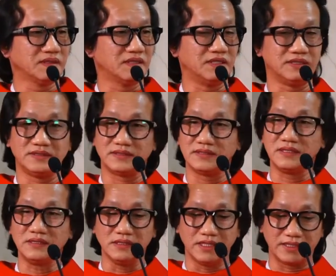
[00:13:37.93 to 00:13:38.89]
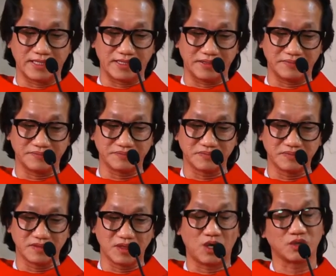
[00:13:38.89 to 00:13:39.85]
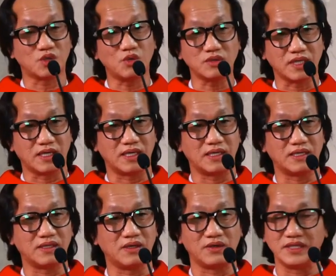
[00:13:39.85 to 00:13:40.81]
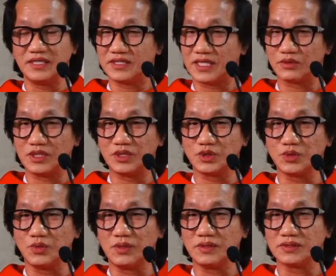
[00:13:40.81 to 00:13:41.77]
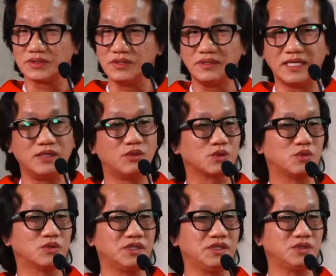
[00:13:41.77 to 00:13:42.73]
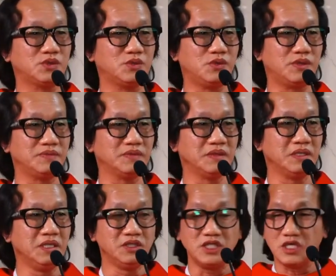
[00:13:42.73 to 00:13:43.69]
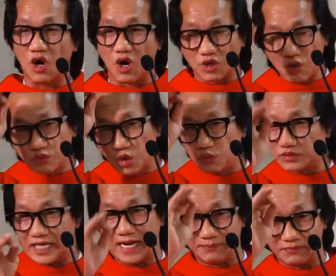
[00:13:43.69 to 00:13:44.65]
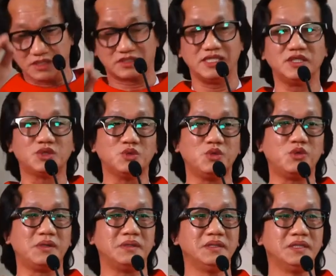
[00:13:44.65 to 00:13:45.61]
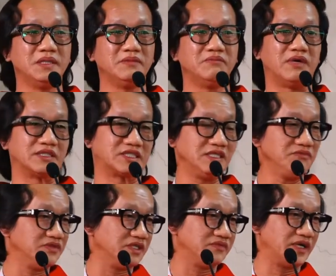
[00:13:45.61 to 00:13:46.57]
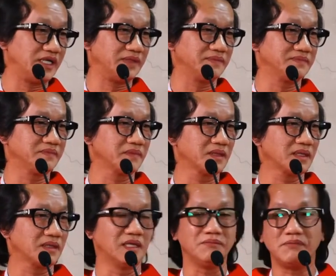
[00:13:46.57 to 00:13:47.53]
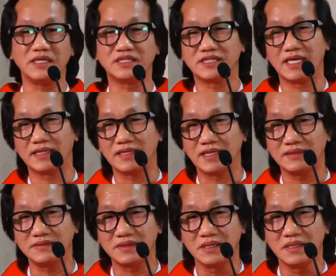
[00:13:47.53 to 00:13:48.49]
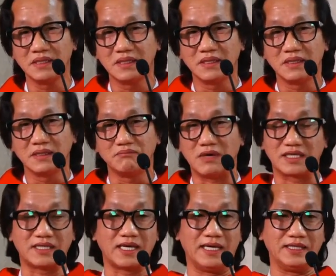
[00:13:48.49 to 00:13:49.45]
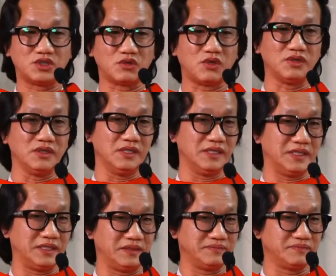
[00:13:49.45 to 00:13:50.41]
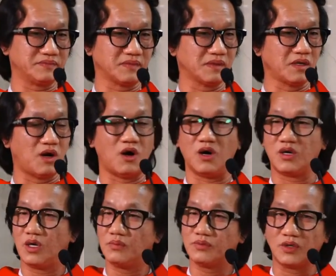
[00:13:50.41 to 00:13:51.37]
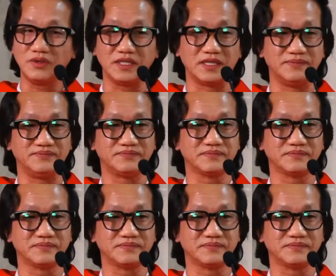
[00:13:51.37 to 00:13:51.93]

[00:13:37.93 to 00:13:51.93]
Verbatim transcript: Thời những người này họ tôn thờ, họ đi theo Thiên Chúa, giữ lề luật của Thiên Chúa, nhưng họ không đụng chạm được Thiên Chúa và chính vì vậy Đấng Messiah đến mặc khải cho con người họ không đón nhận.